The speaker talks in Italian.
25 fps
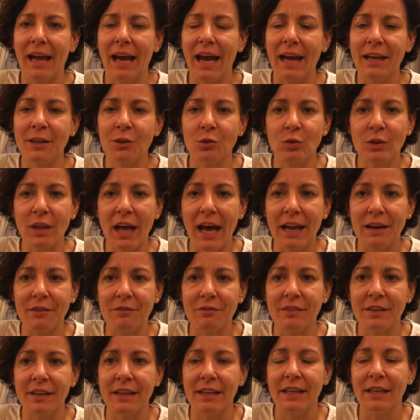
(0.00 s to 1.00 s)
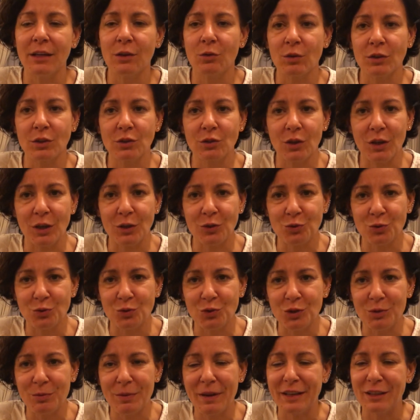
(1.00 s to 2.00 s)
aiutarvi in questo
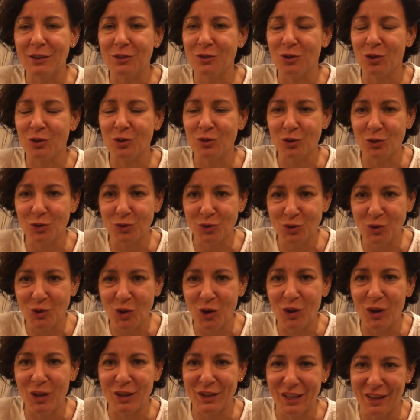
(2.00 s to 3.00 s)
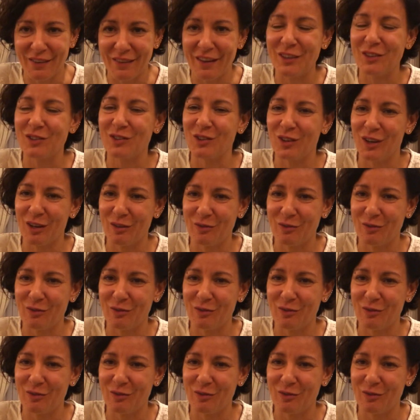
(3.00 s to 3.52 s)
raggiungimento non solo attraverso